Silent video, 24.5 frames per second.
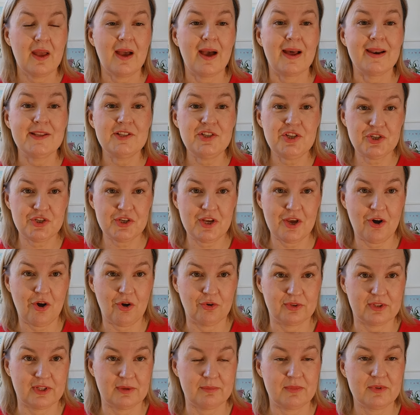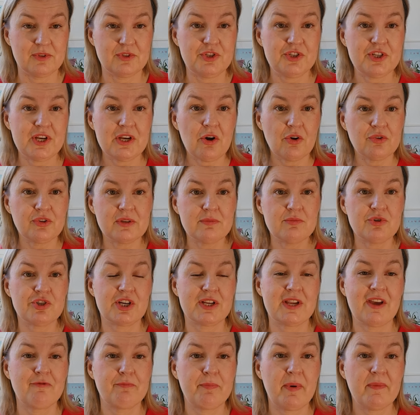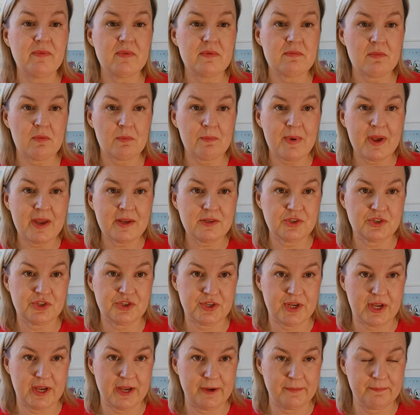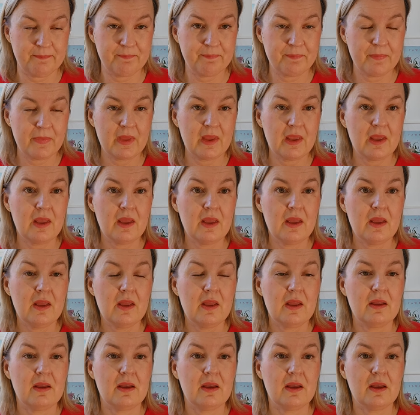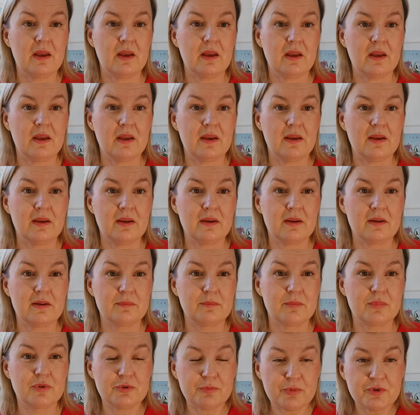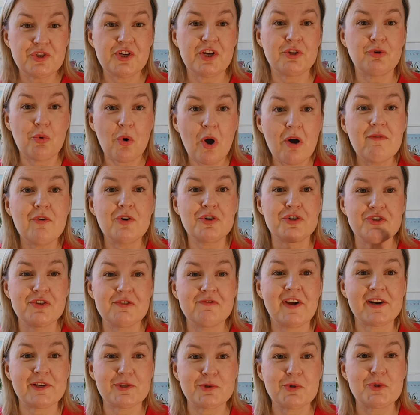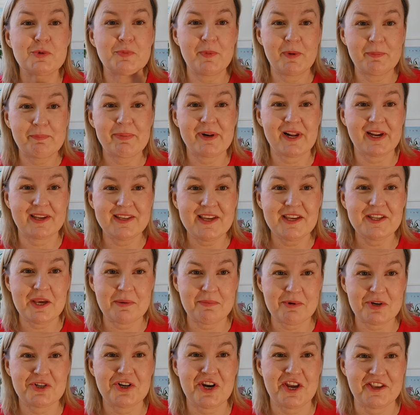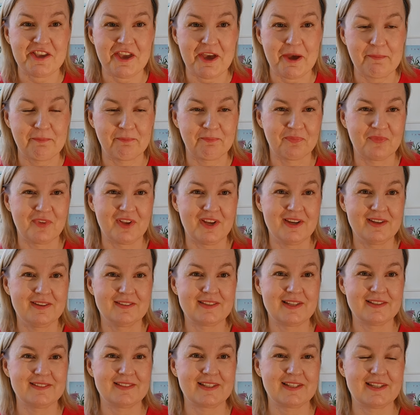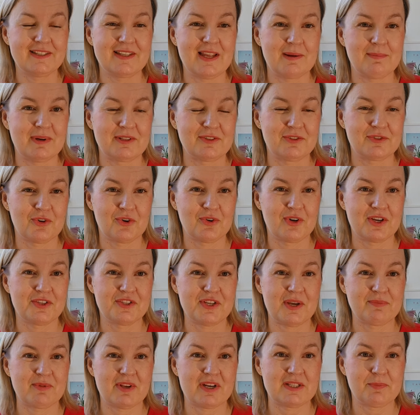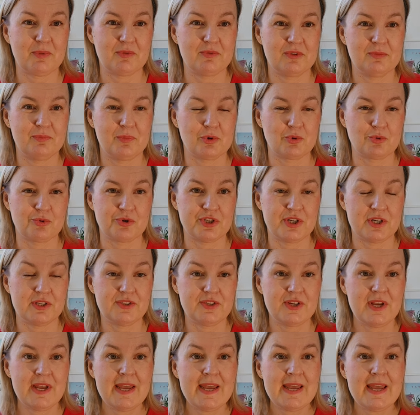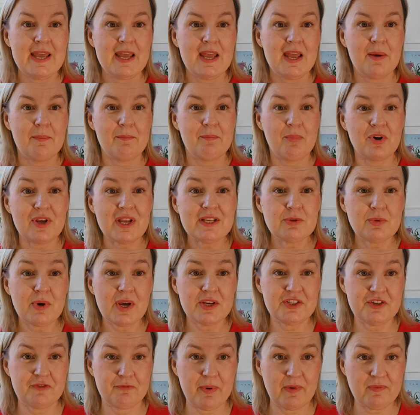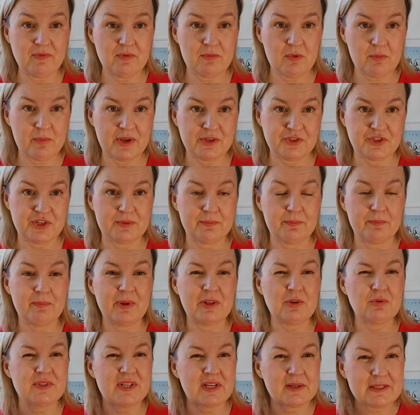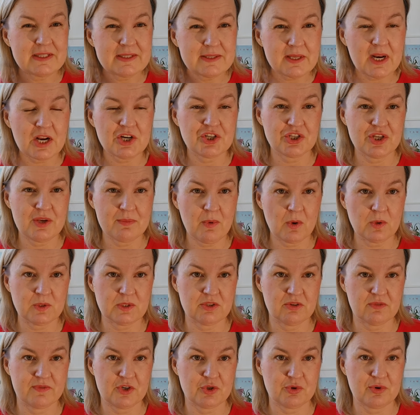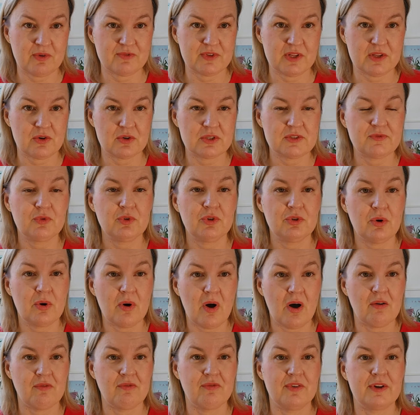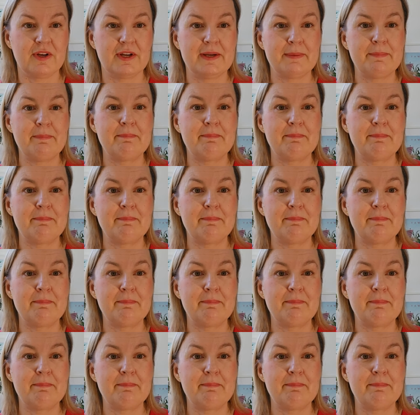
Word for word: Ale dziś nie o tym. Dzisiaj o tym, że ja w pewnym momencie E, bo, bo dzisiaj duchowość versus pragnienia marzenia. Nie? Ten taki temat trochę chciałam teraz poruszyć. Bo ja słuchajcie, w pewnym momencie, będąc tak strasznie mocno weszłam w ten rozwój duchowy,